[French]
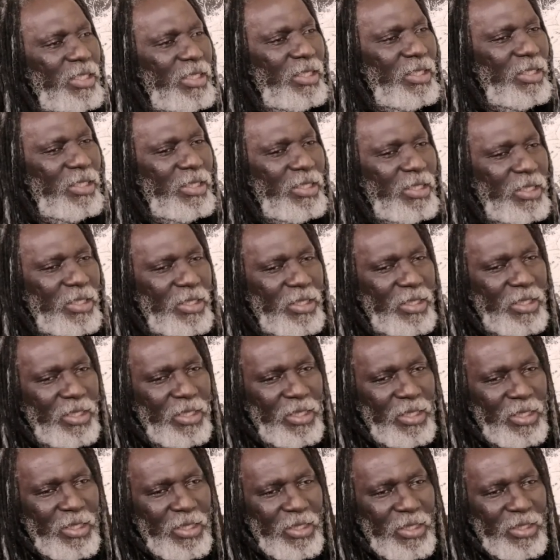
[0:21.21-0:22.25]
Et
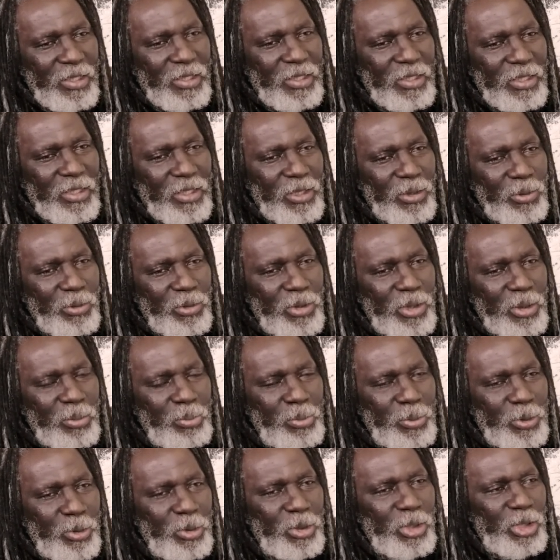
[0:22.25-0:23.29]
j'étais au
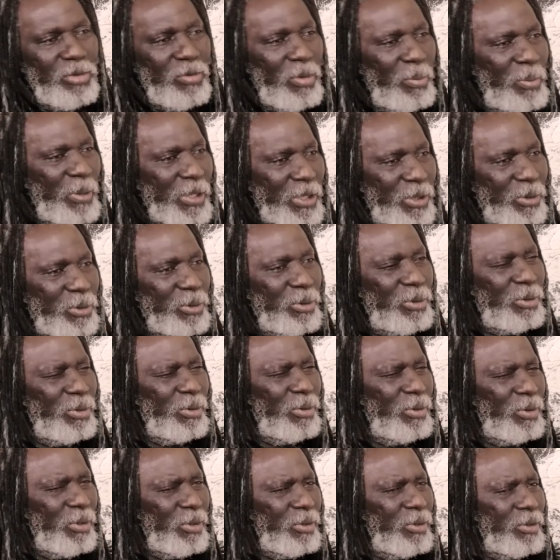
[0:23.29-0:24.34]
CP2, je devais passer au
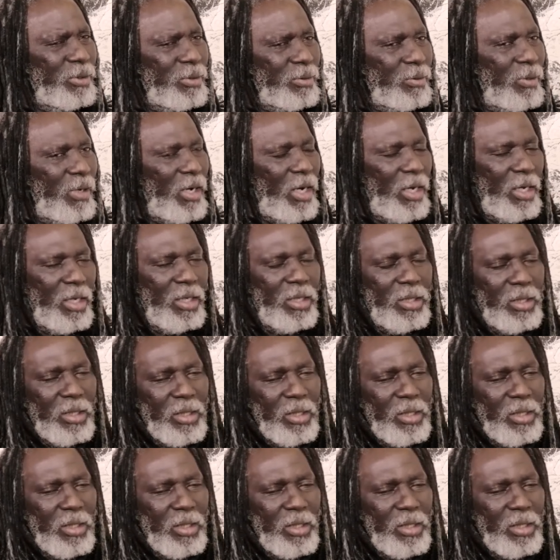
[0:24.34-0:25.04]
CE1, je crois.